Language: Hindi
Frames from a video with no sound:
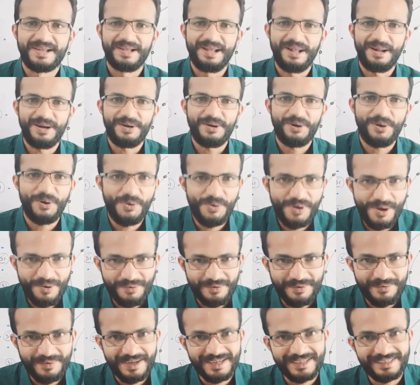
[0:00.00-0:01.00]
हेलो
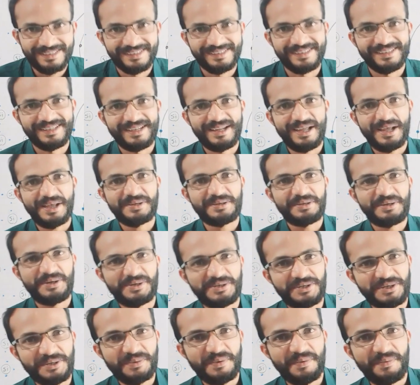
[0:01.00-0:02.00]
एवरीवन लास्ट
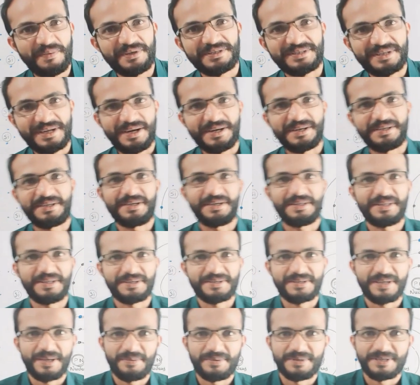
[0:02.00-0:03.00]
लेक्चर में मैं स्टार्ट किया था
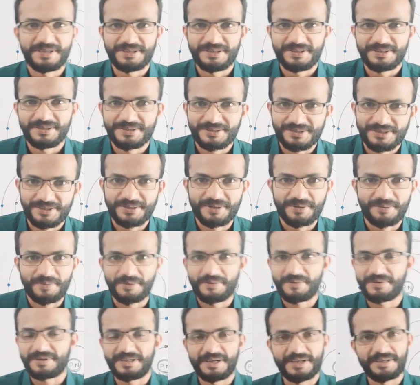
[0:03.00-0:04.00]
सेमीकंडक्टर
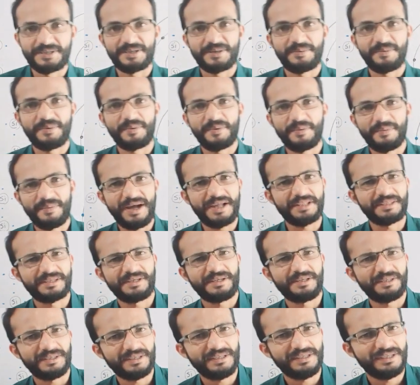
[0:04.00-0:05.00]
प्रीवियस लेक्चर में मैं बात
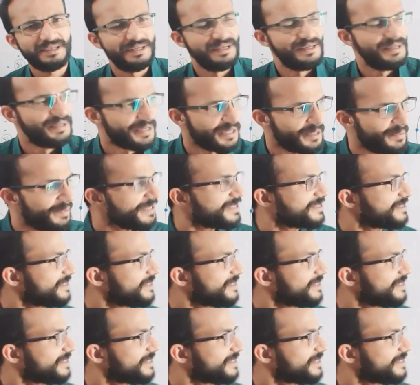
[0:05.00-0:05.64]
की थी कि भाई